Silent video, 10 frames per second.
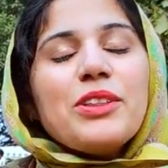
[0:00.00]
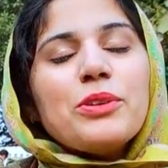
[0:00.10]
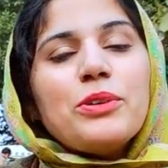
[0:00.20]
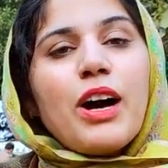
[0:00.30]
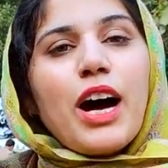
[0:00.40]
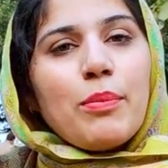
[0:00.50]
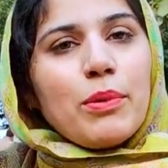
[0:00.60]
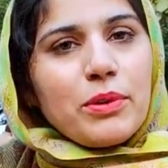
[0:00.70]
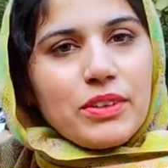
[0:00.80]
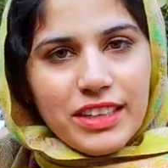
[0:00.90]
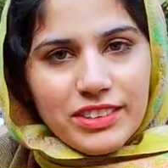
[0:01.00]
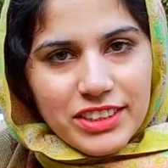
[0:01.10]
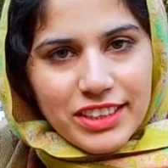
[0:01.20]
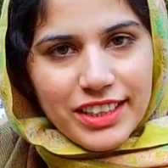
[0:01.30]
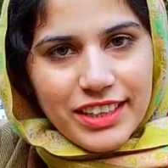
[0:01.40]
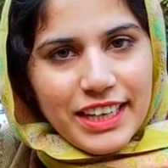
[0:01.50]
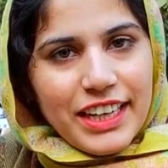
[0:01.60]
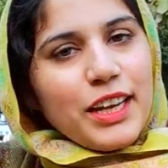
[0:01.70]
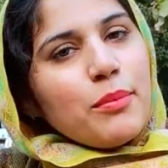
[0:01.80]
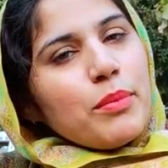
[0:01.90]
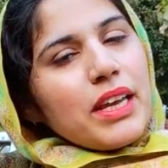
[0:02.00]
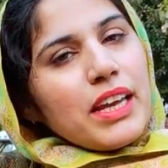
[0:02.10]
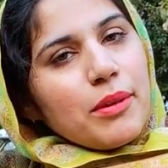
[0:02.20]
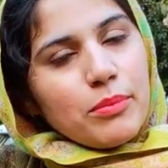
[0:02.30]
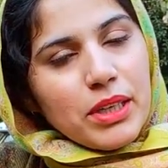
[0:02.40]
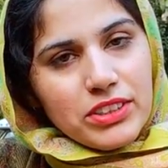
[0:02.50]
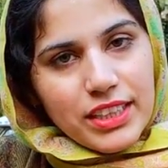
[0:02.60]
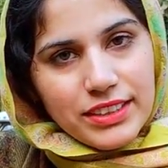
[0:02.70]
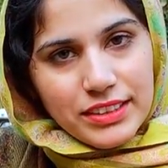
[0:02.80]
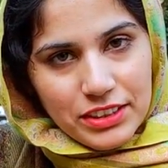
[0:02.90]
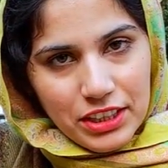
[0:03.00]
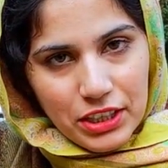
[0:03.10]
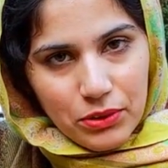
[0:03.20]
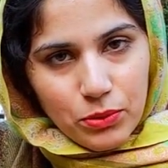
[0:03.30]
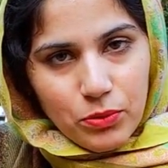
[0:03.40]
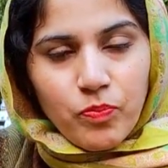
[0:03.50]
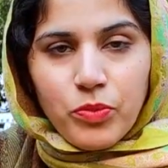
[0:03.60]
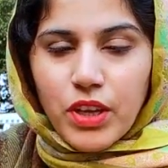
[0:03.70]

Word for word: तो आप लोग टेंशन ना लें मैं माशाला से ठीक हूँ